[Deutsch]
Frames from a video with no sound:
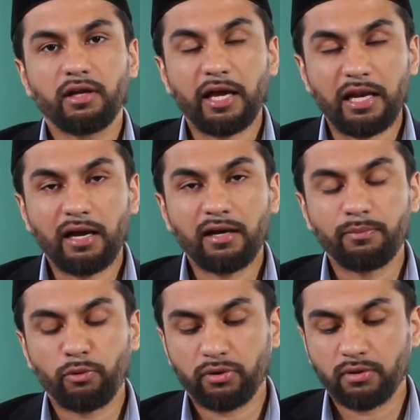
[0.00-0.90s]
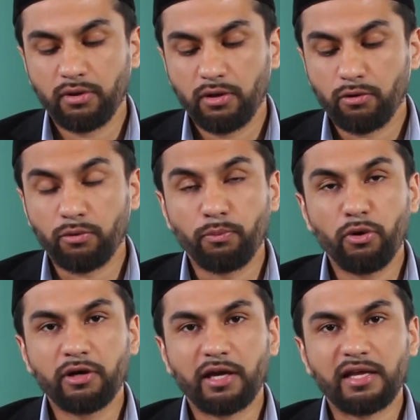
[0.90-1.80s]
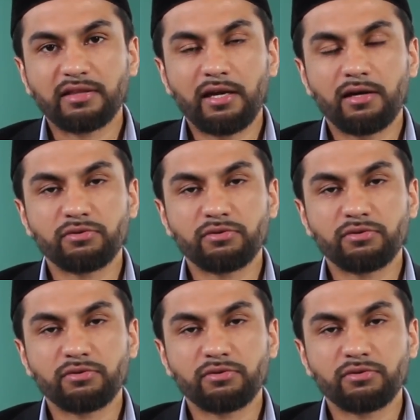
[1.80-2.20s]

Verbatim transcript: erlangen mögen und möge Allah